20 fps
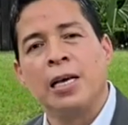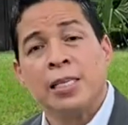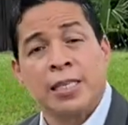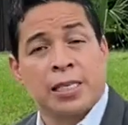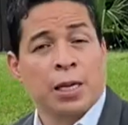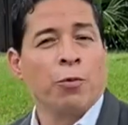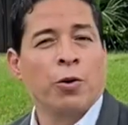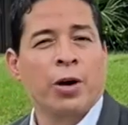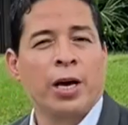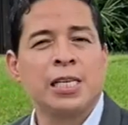
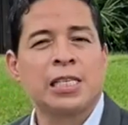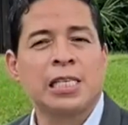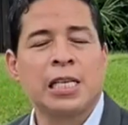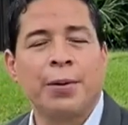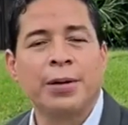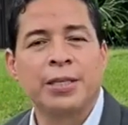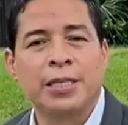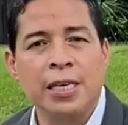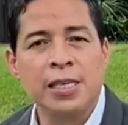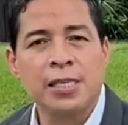Esta mujer
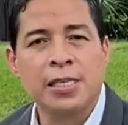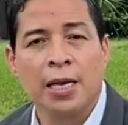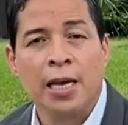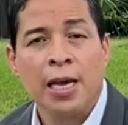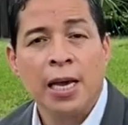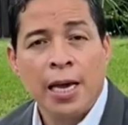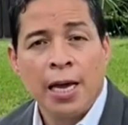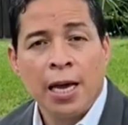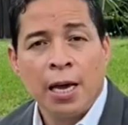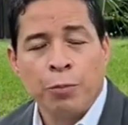estaba triste,
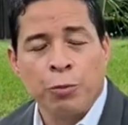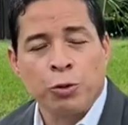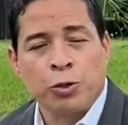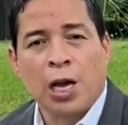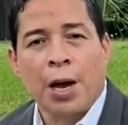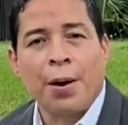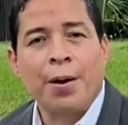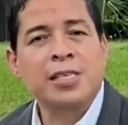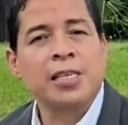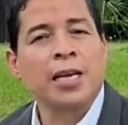
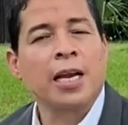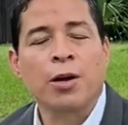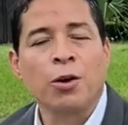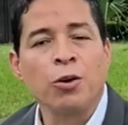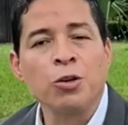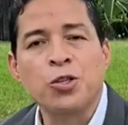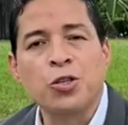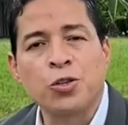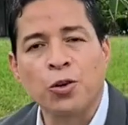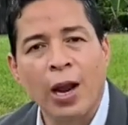buscaba ser
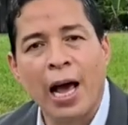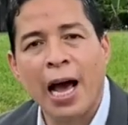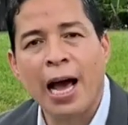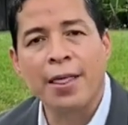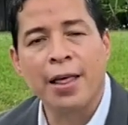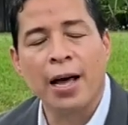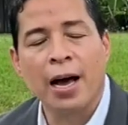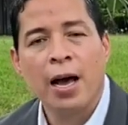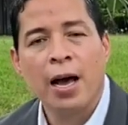consolada,